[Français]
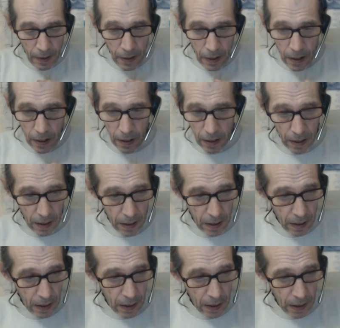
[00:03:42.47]

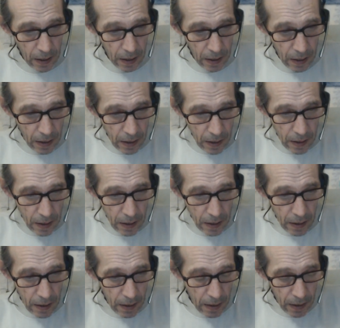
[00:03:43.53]

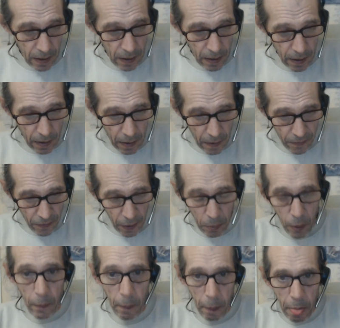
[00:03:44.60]
Euh, enfin,
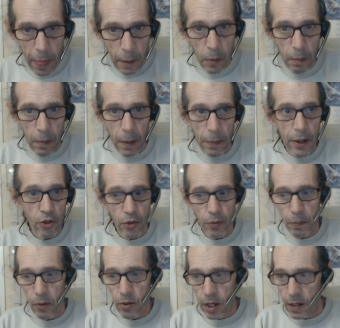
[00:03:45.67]
pour, pour, ma part, je
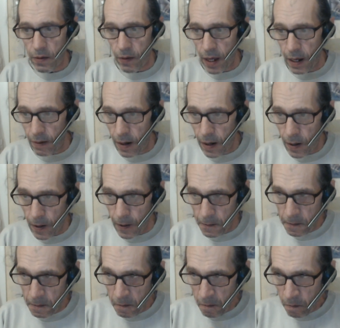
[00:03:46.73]
pense qu'il va y avoir,
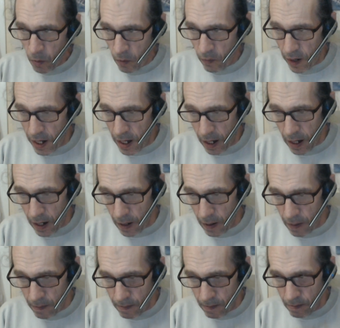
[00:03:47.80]
on va dire
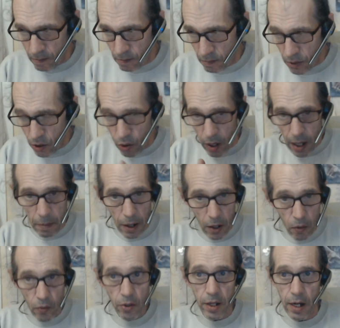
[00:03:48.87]
parce que là,
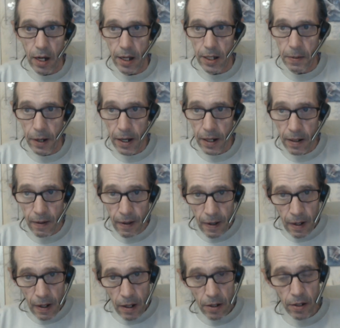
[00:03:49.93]
Macron, ce qu'il espère,
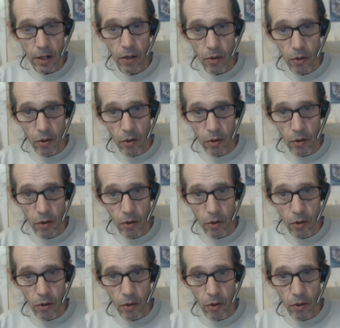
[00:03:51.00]
c'est que